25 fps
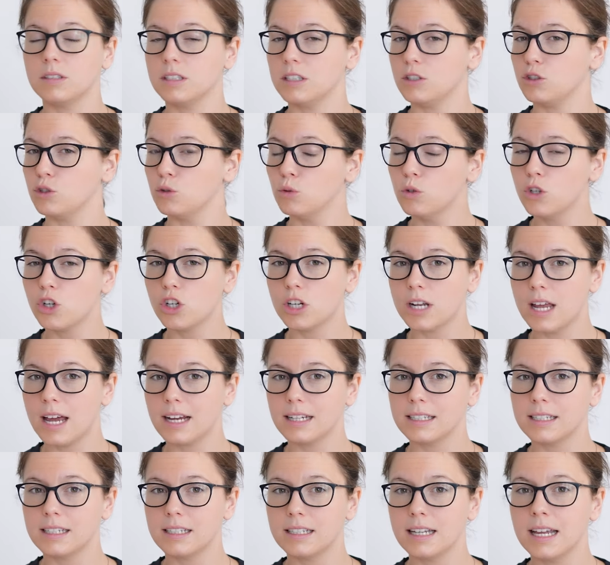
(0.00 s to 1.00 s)
die so
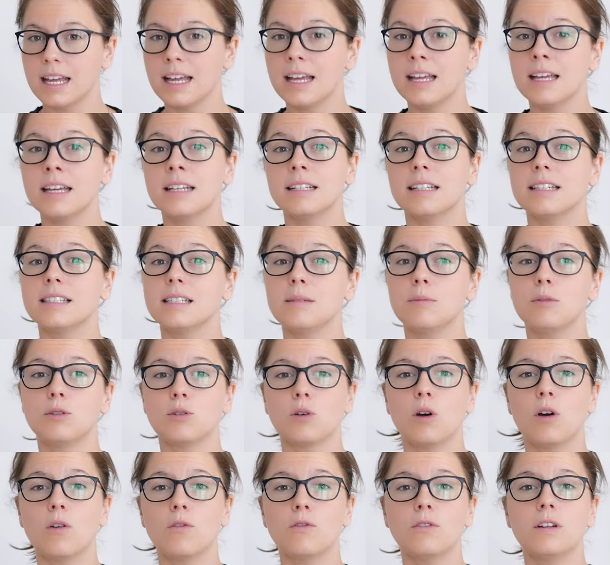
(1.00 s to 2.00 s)
stark sind, dass die
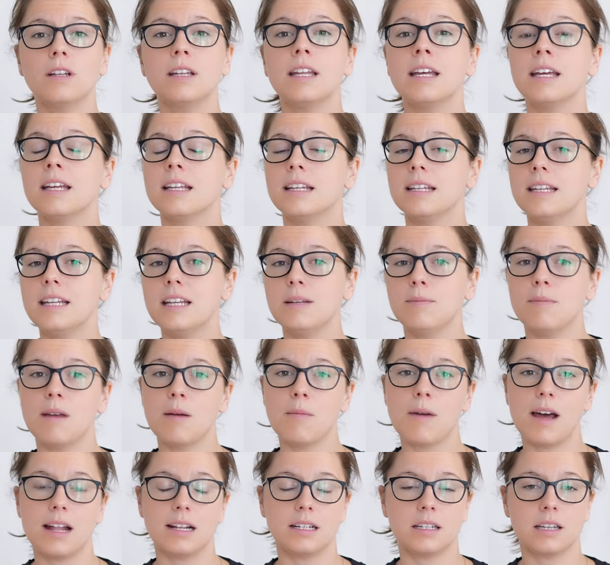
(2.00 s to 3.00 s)
Betroffenen nicht
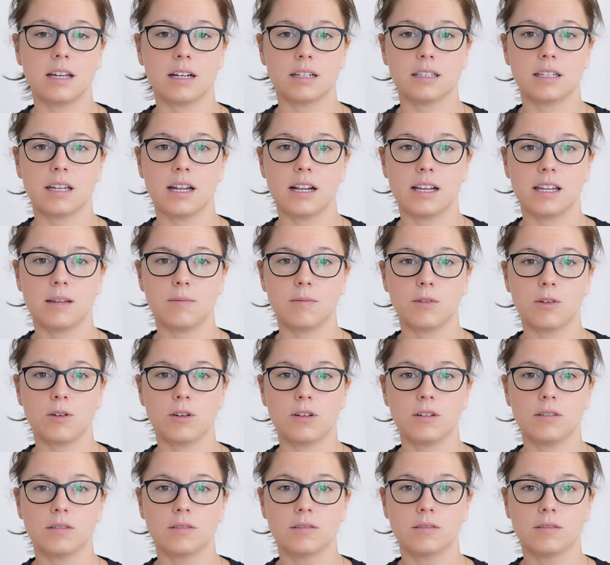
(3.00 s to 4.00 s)
mehr im Alltag teilnehmen
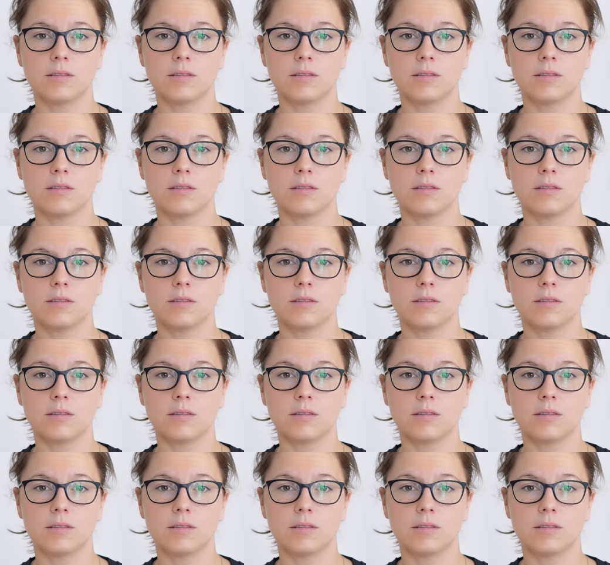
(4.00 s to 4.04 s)
können.